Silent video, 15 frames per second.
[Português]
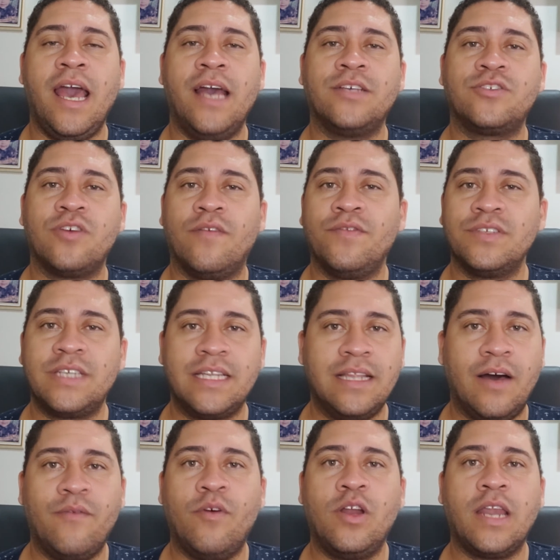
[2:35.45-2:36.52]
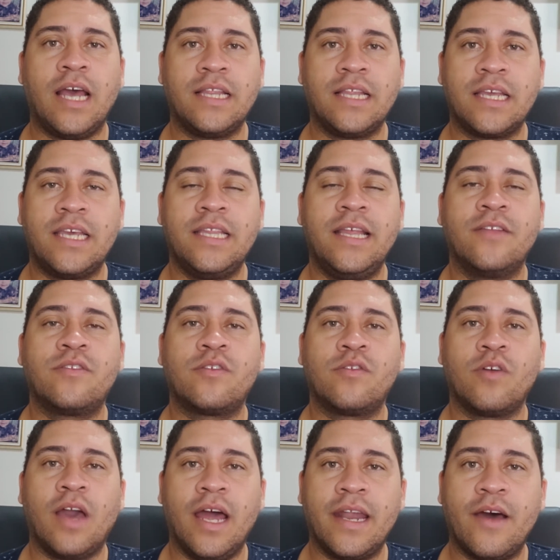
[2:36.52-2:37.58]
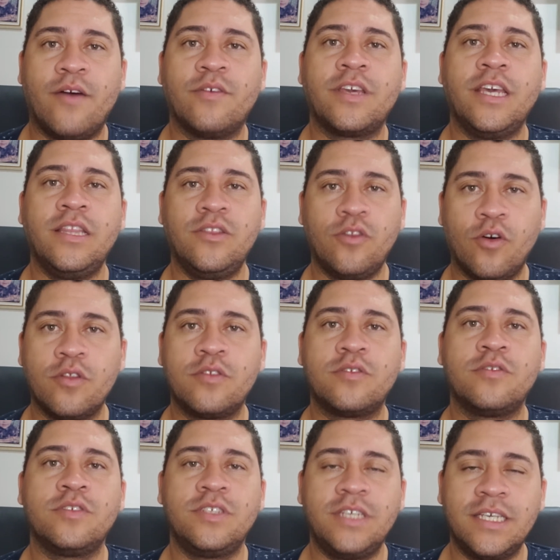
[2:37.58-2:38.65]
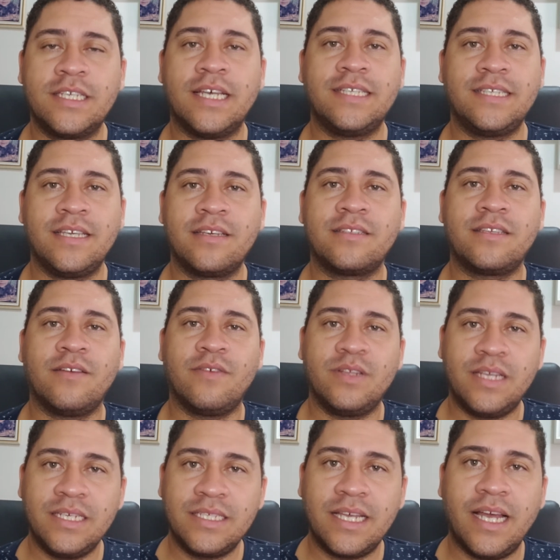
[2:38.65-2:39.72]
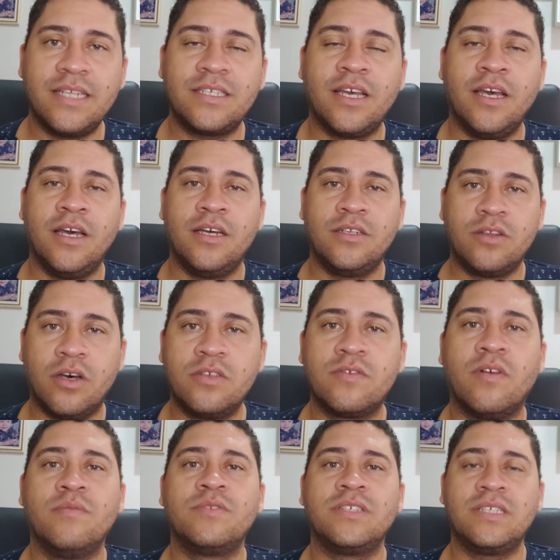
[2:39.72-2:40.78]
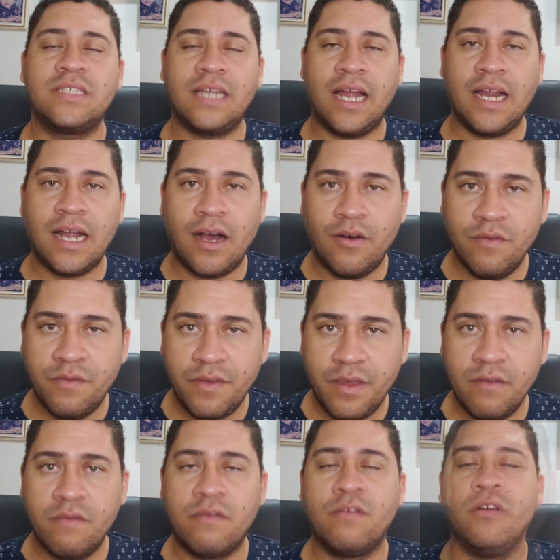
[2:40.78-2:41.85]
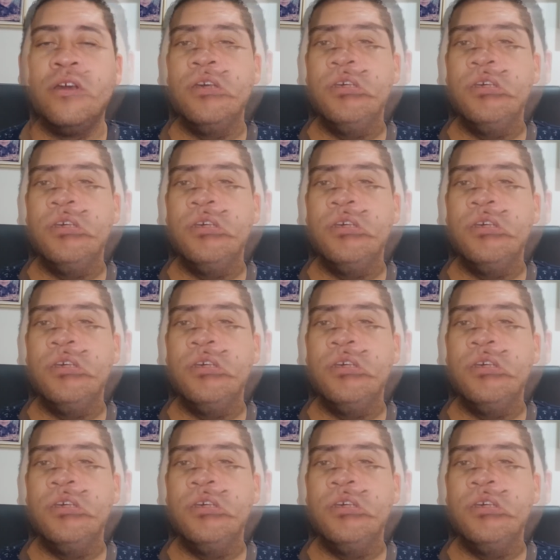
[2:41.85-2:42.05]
é só você dar uma olhada aqui dentro do canal que todos os dias às 5h57 nós vamos estar ao vivo.